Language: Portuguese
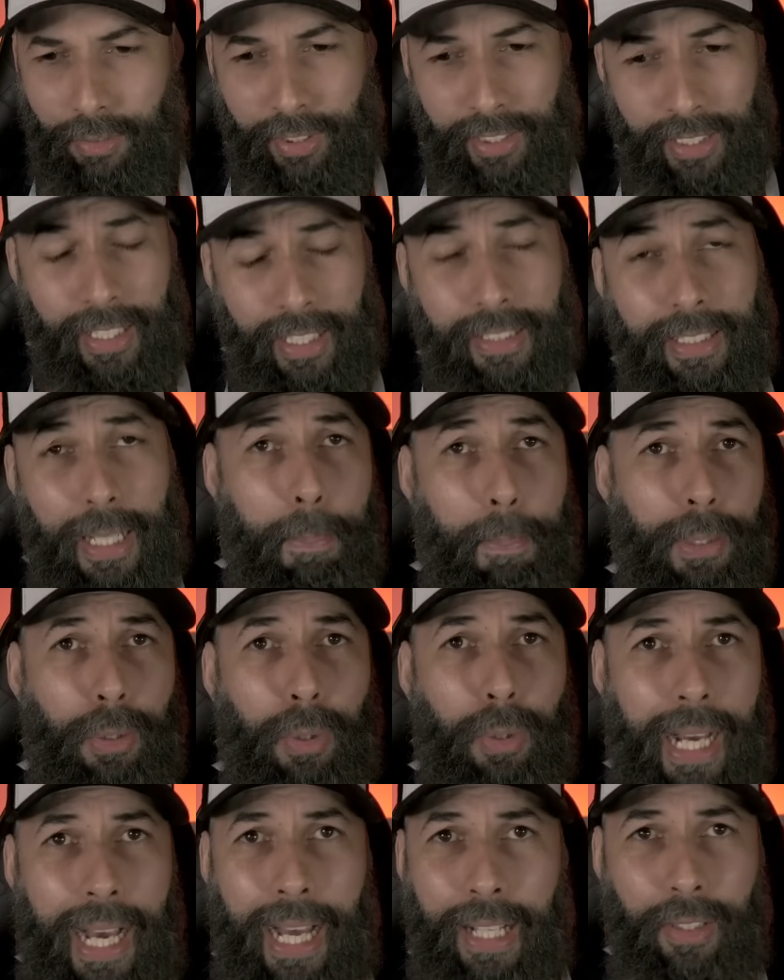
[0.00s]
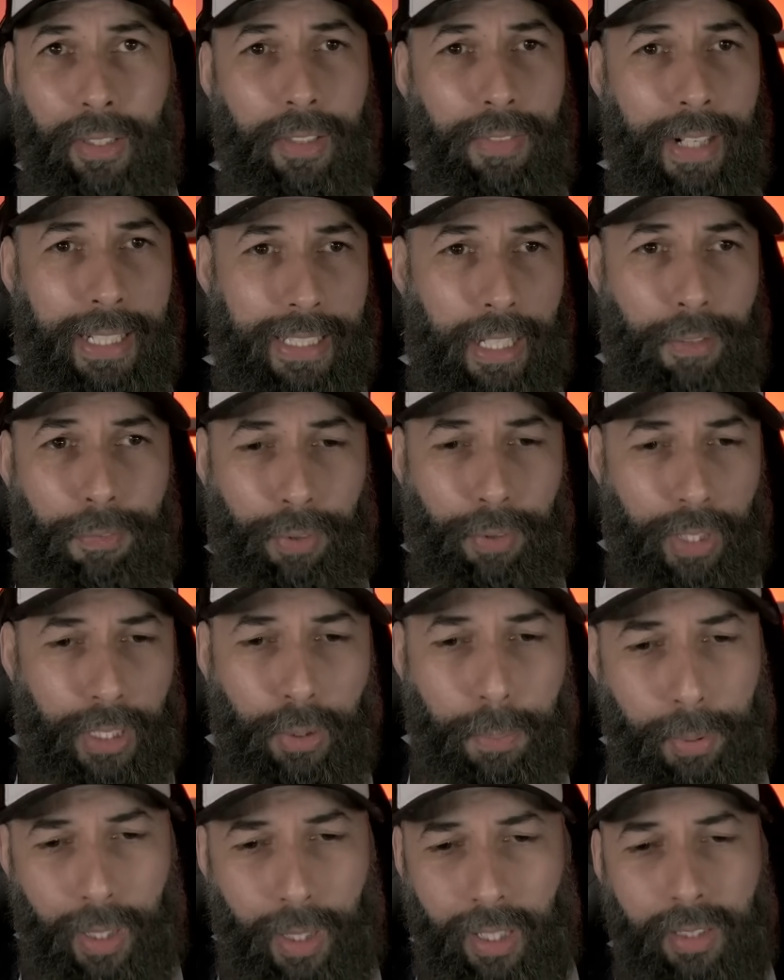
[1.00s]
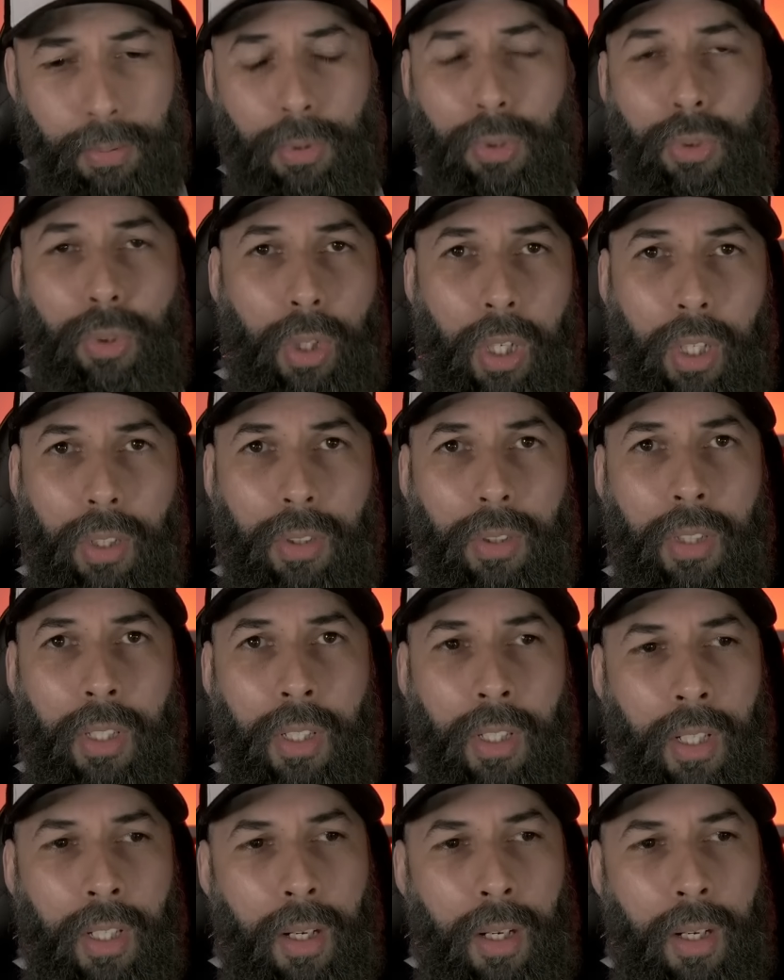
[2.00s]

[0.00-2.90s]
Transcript: você já tá pendurado e vai estar tá fora do próximo jogo?